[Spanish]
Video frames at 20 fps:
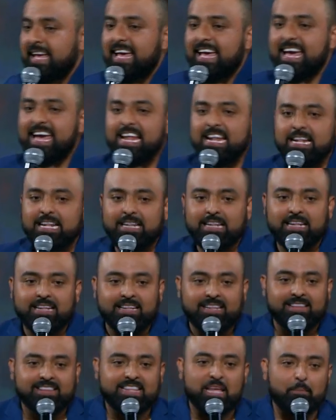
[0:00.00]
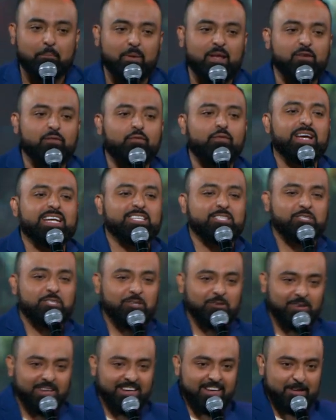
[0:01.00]
Él te
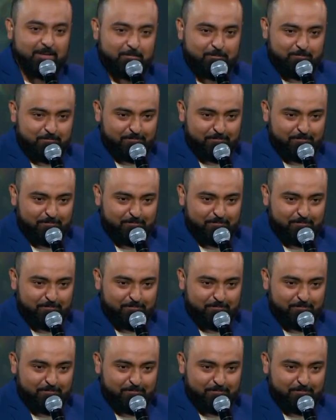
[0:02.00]
perfecciona.